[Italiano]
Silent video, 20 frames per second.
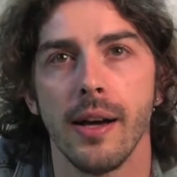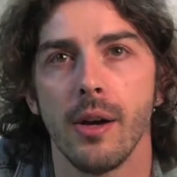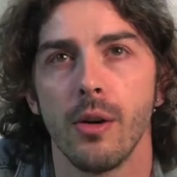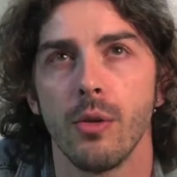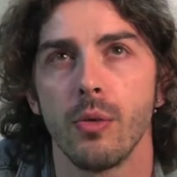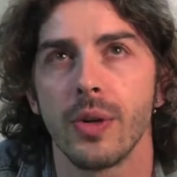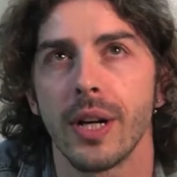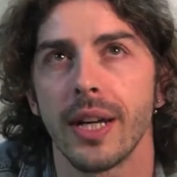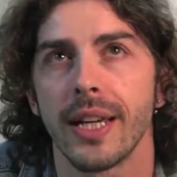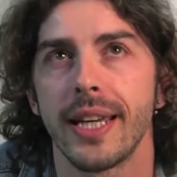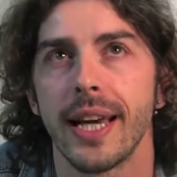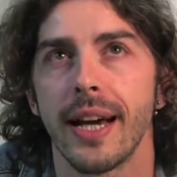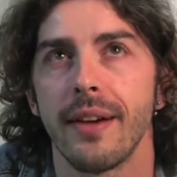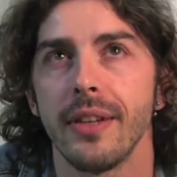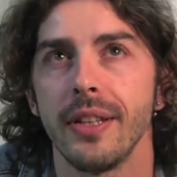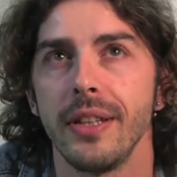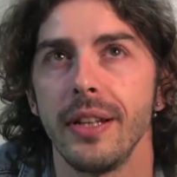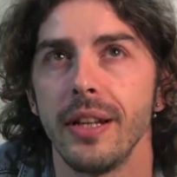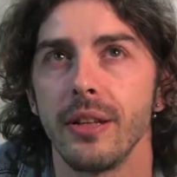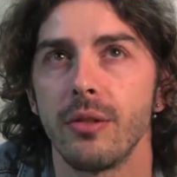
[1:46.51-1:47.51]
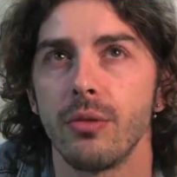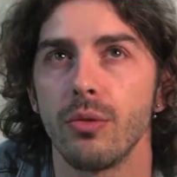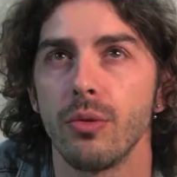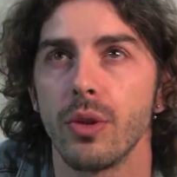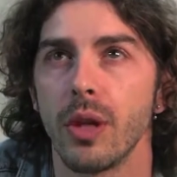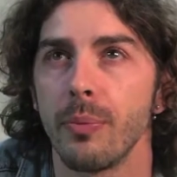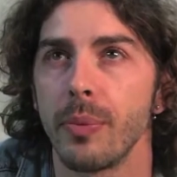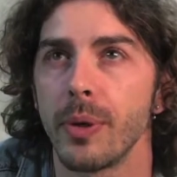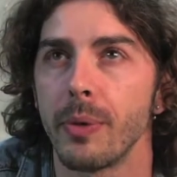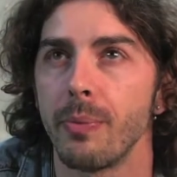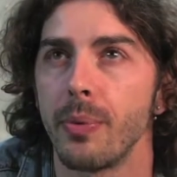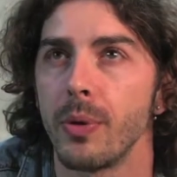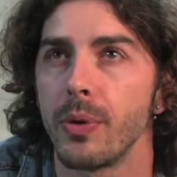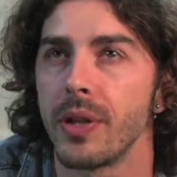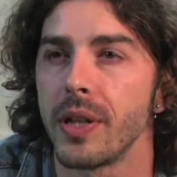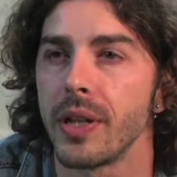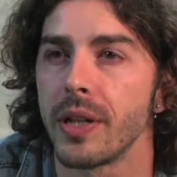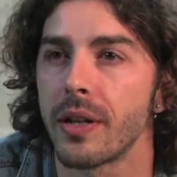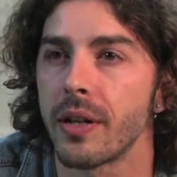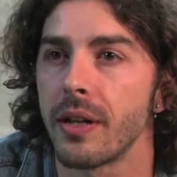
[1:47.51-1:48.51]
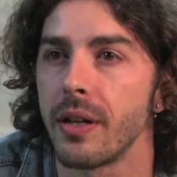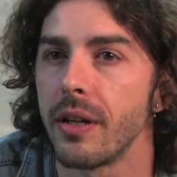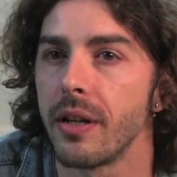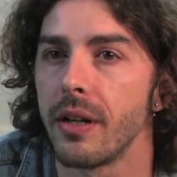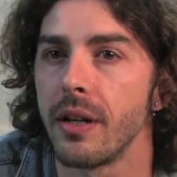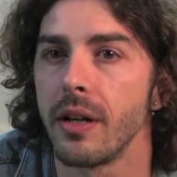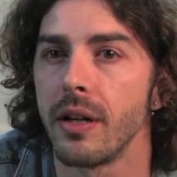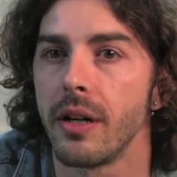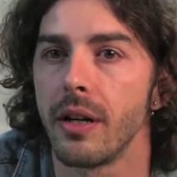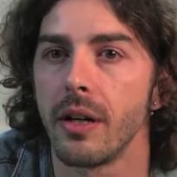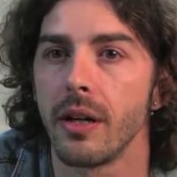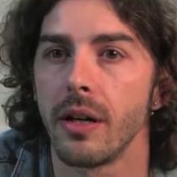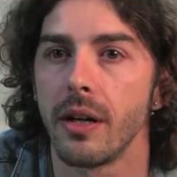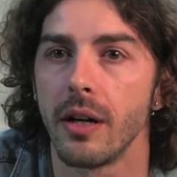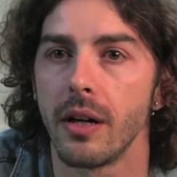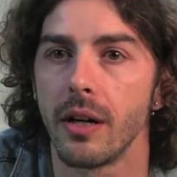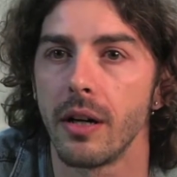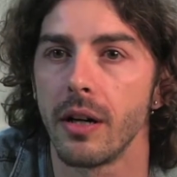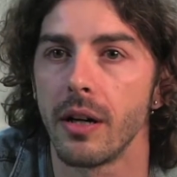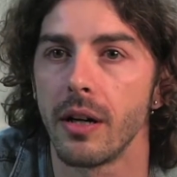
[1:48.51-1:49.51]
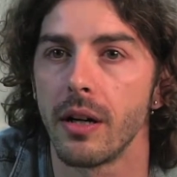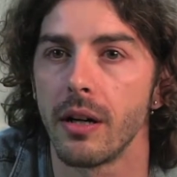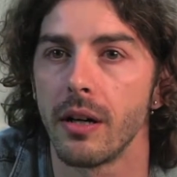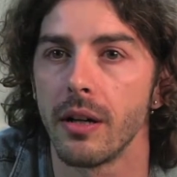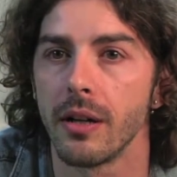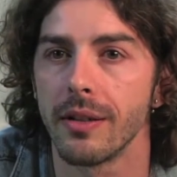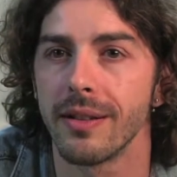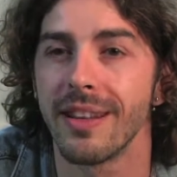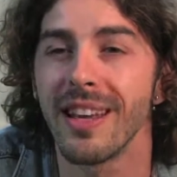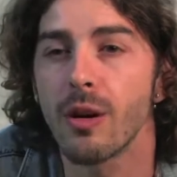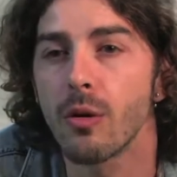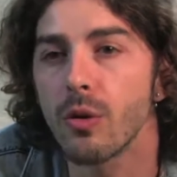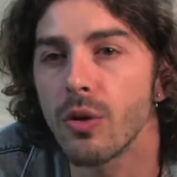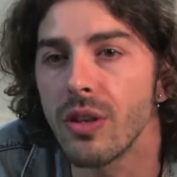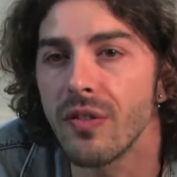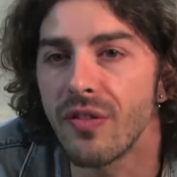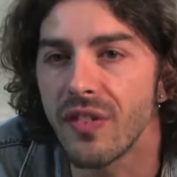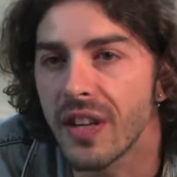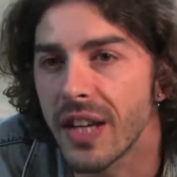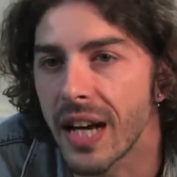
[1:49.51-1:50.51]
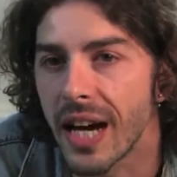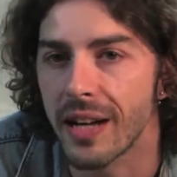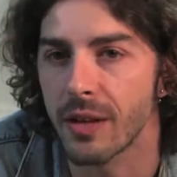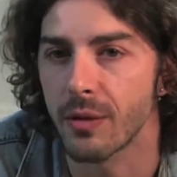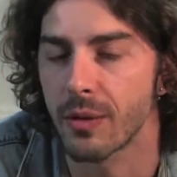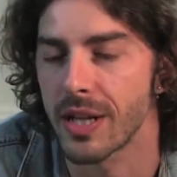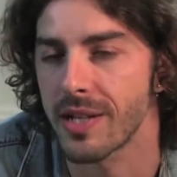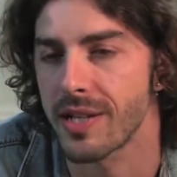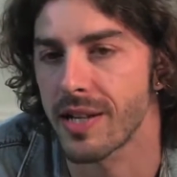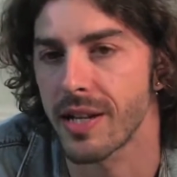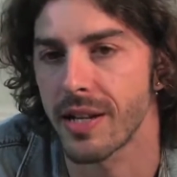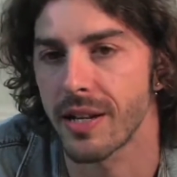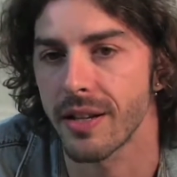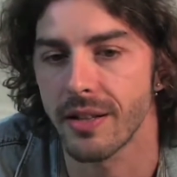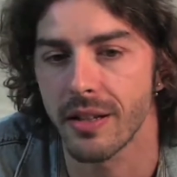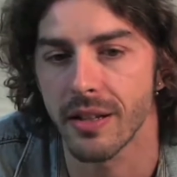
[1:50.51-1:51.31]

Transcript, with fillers: una chiave di lettura per poter eh, decodificare una serie